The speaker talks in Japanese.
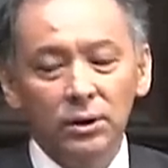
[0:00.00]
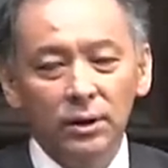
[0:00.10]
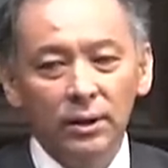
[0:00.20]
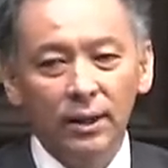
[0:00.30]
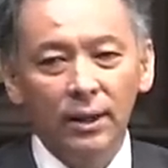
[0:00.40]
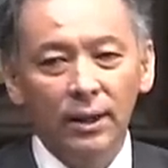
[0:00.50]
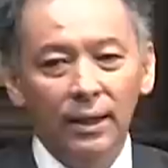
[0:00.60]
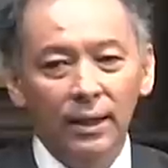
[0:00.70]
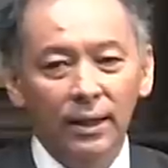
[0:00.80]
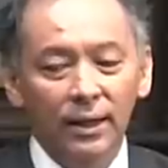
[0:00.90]
う、
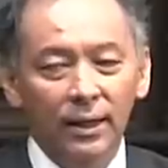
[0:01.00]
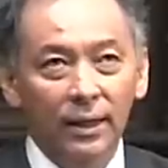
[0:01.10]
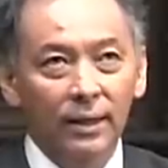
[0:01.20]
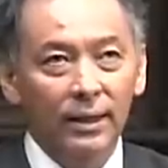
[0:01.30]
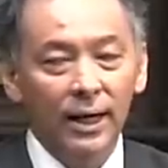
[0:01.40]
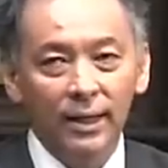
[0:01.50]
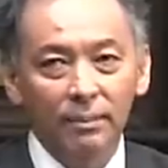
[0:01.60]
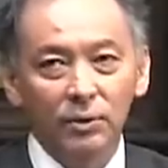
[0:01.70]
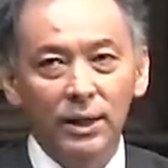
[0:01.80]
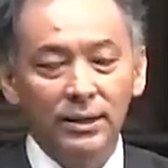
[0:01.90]
えー、批判
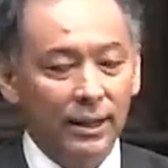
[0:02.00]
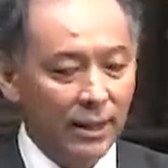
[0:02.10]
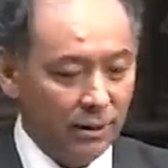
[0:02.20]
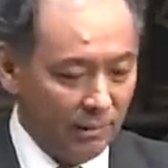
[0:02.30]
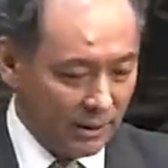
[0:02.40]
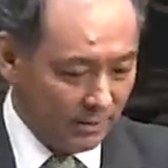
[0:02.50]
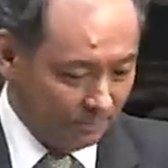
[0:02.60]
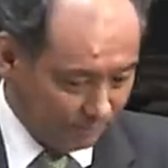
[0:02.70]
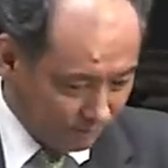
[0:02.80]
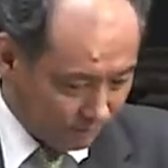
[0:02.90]
が昔からありま
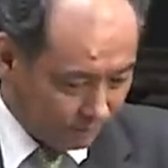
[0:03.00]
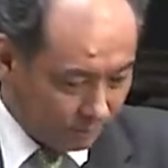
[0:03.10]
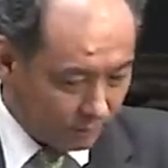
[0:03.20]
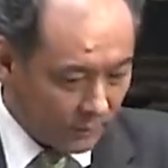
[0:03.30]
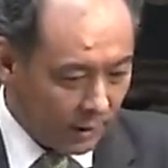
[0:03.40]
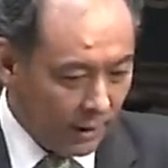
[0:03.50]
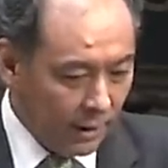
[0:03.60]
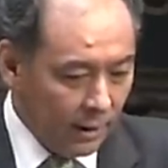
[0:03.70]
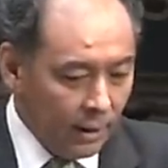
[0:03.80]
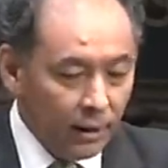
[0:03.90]
す。
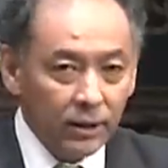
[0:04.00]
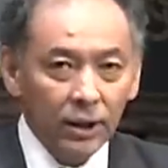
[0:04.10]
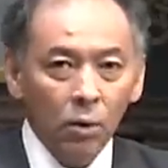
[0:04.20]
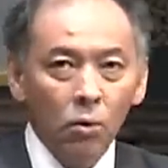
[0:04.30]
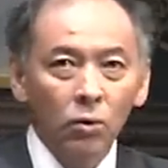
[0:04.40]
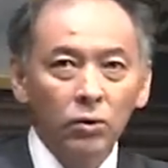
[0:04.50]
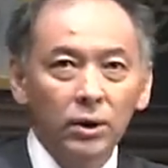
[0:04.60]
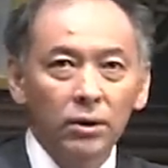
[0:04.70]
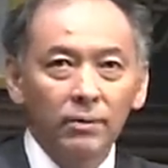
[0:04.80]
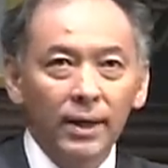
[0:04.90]
日本
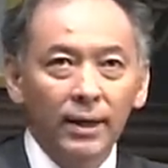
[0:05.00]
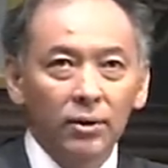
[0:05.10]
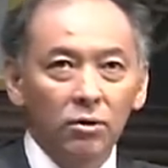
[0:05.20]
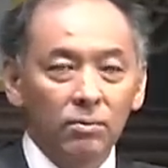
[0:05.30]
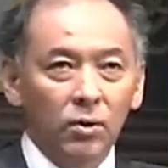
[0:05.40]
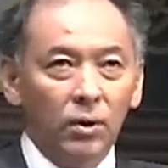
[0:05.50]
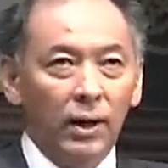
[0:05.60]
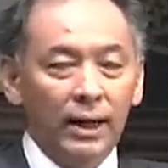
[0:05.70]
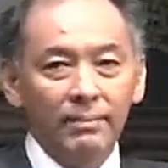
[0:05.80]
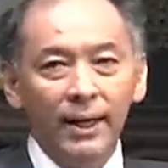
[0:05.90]
語っていうのはどう
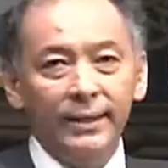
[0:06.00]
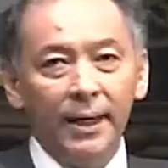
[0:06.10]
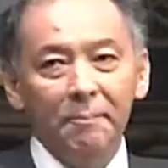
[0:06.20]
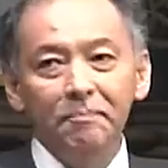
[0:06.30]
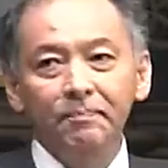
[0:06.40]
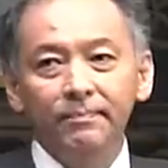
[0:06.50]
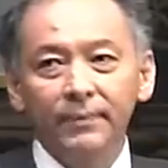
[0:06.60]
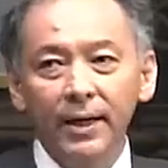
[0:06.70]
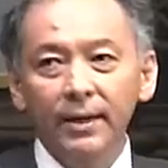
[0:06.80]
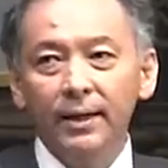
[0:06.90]
も曖昧だ、
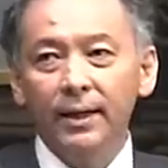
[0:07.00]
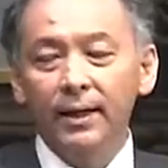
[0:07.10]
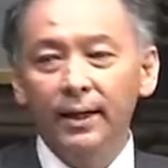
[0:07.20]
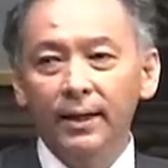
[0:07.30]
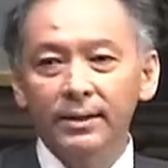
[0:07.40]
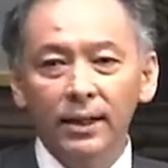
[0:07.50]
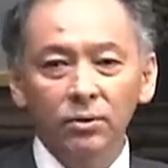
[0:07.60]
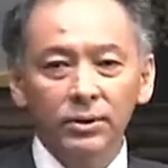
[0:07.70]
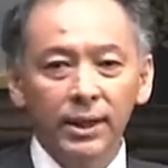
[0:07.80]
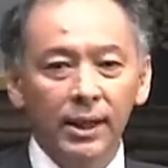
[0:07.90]
ねえー、ちゃ
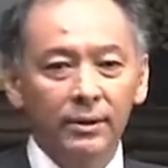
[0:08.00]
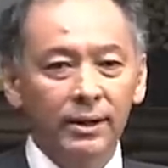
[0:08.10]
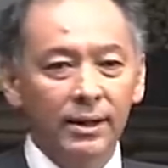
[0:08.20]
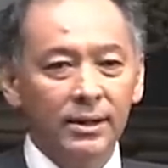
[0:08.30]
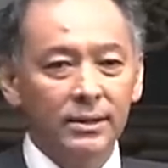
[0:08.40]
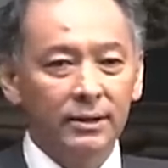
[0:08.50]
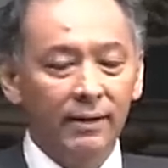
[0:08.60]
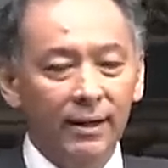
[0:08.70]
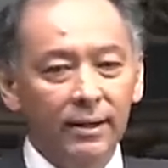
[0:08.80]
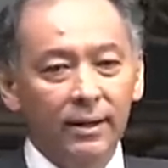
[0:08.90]
んと正確に表すに
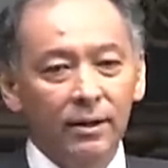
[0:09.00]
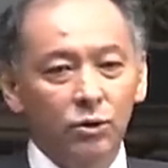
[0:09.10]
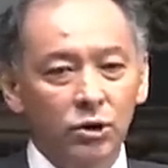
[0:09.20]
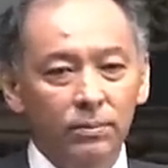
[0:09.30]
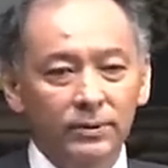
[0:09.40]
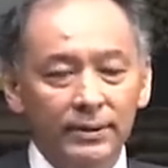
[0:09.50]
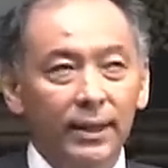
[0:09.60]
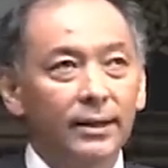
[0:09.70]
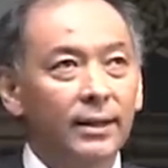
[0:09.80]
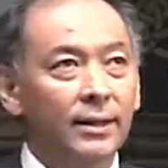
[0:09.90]
は不十分
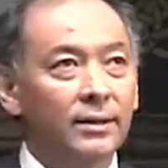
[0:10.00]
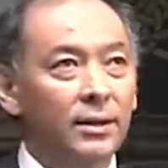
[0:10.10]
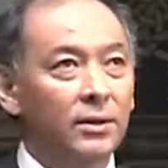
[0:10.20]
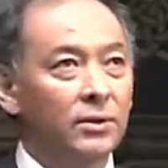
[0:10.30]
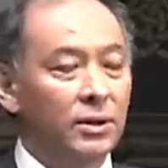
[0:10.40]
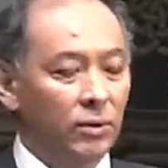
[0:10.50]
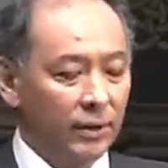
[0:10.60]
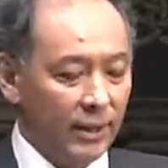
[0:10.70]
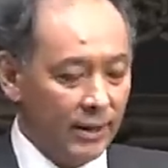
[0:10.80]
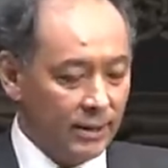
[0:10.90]
だなんていう議
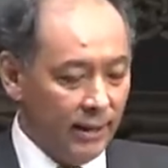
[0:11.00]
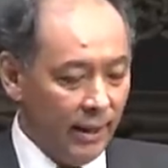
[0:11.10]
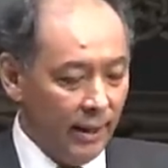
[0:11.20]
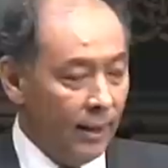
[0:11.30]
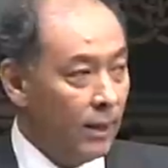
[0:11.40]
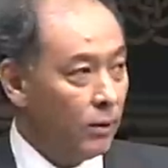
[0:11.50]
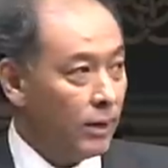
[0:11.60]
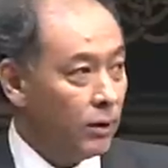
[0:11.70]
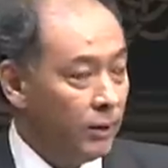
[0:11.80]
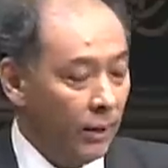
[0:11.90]
論に対してこ
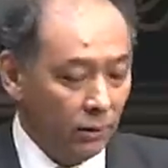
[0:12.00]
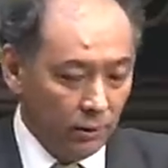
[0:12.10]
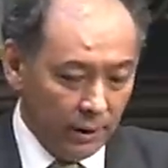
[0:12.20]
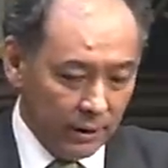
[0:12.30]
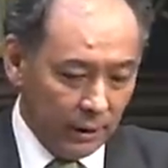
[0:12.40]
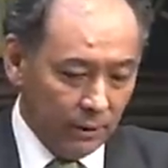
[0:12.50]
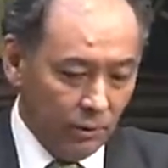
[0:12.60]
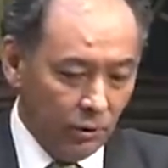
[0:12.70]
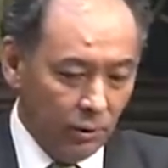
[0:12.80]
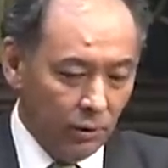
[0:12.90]
れ去年のですけど
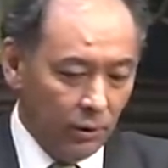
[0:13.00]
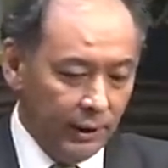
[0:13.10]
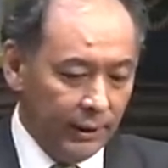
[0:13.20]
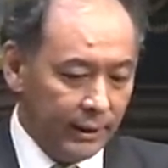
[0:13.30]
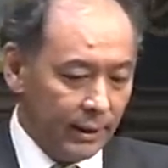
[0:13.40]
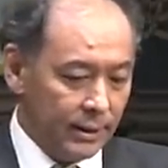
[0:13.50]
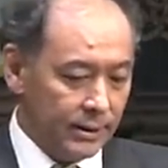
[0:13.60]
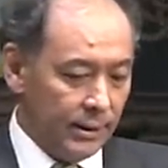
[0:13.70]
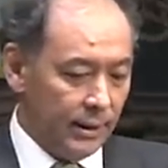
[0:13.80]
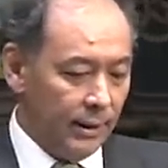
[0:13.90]
も飯田隆
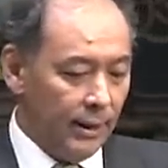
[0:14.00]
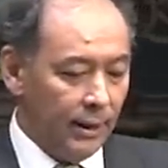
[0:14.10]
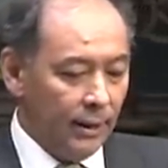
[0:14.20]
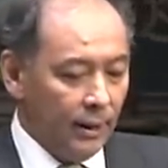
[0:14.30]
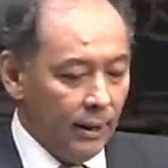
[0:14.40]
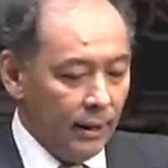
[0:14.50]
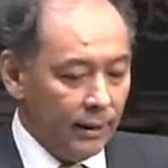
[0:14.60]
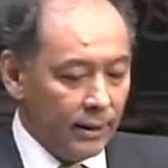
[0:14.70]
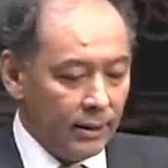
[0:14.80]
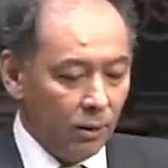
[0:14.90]
さんが
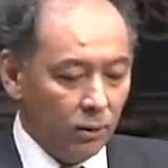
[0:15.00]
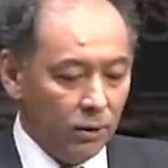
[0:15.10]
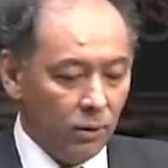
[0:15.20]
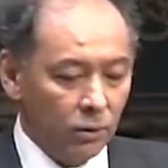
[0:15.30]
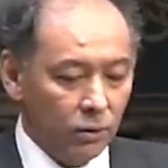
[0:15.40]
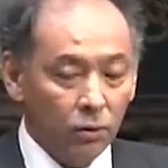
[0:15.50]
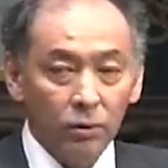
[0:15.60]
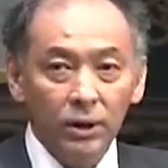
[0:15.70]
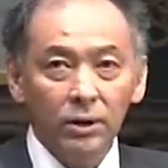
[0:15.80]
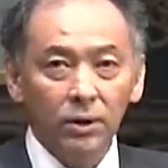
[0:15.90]
出した本「日本語と
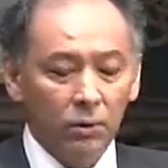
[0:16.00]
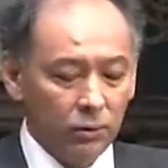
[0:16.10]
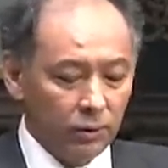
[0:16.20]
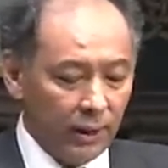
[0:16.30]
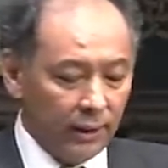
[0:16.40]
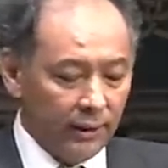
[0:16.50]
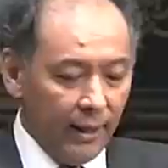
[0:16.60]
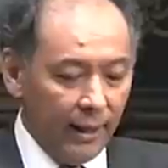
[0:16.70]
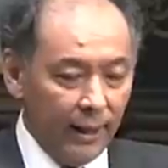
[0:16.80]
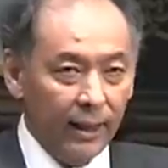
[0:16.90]
論理」という本の中
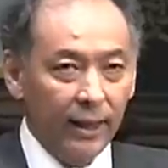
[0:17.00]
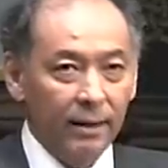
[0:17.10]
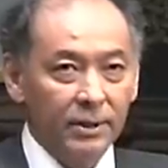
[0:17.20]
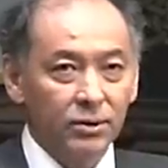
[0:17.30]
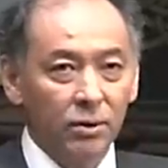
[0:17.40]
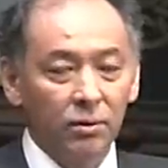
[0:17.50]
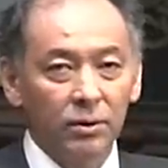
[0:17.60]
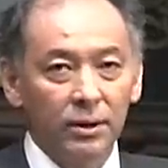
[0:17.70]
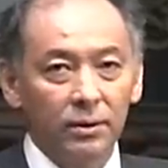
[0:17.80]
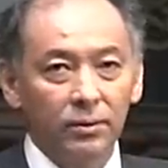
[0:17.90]
で、えーまあ、それ
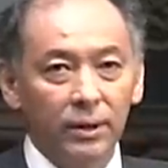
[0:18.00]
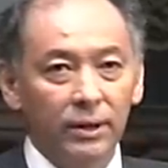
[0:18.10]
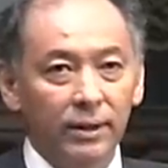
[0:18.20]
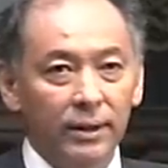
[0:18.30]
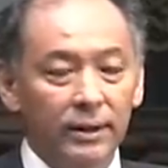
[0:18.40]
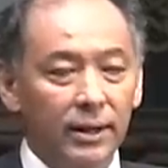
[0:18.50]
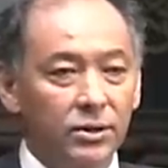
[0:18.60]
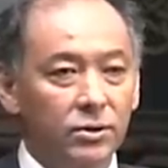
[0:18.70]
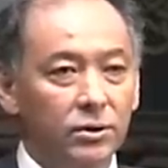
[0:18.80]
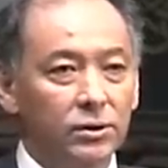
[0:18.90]
を基本的には否
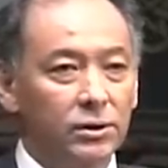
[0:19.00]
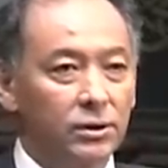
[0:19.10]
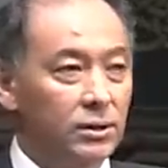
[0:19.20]
定する、